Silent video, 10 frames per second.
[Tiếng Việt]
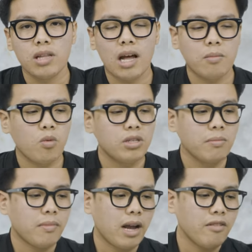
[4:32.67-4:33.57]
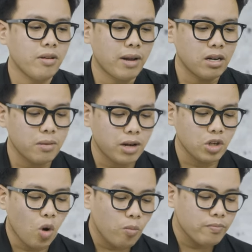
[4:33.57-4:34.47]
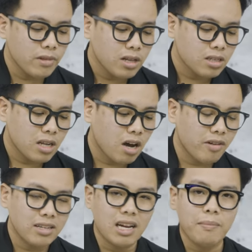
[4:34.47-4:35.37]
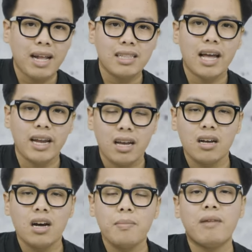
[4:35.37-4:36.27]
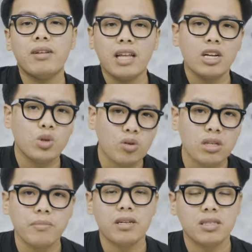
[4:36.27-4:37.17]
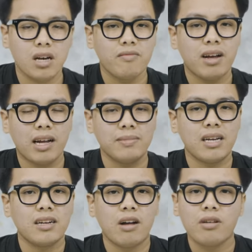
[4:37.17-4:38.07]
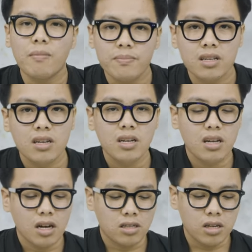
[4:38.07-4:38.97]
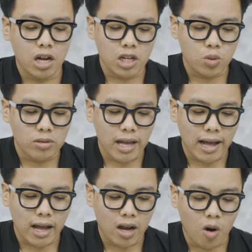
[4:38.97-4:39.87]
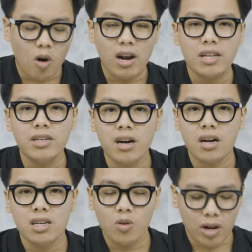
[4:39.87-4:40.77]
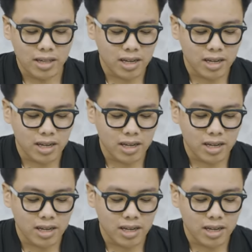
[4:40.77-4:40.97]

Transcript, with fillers: ta một chiếc máy với mặt lưng bằng nhôm, sờ vào rất là mát tay, hơi bám vân tay một chút nhưng mà sờ vào cảm giác là cao cấp. Ở dưới thì chúng ta có là nhựa nhưng hoàn